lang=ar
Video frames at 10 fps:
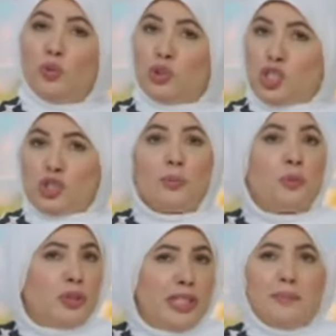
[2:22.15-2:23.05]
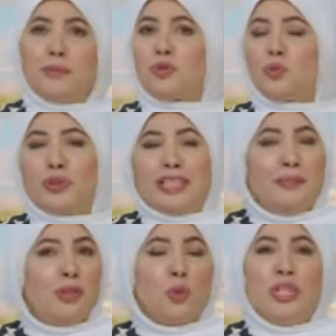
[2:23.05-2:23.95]
وتشرب وتلبس
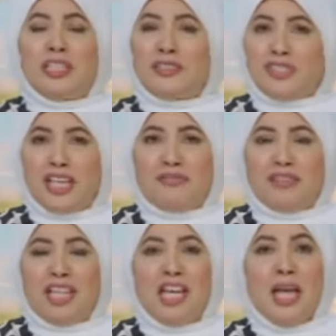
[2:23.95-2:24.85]
وتعمل كل اللي نفسها فيه